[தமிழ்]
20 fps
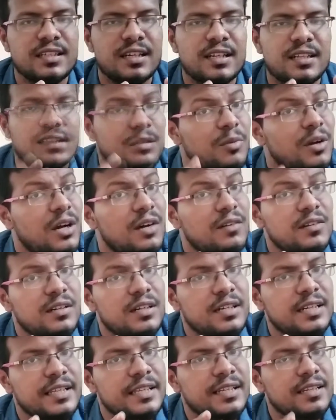இந்த
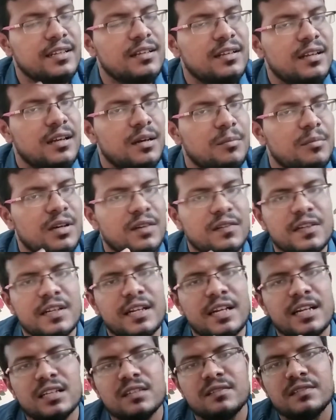பாவங்களை எல்லாம் அவர்
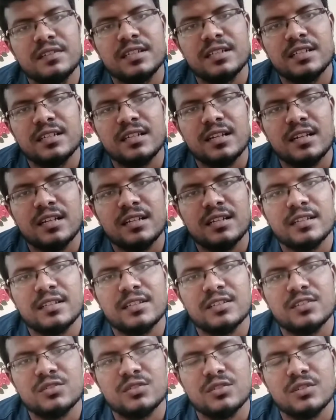கழுவி இருக்கிறார்
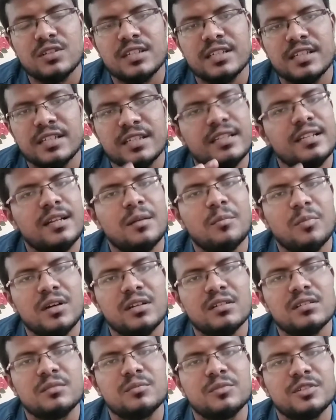என்று சொல்லி நாம்
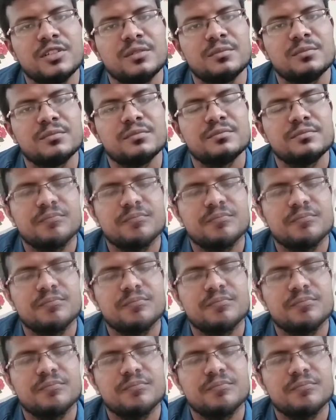பார்க்க முடியும்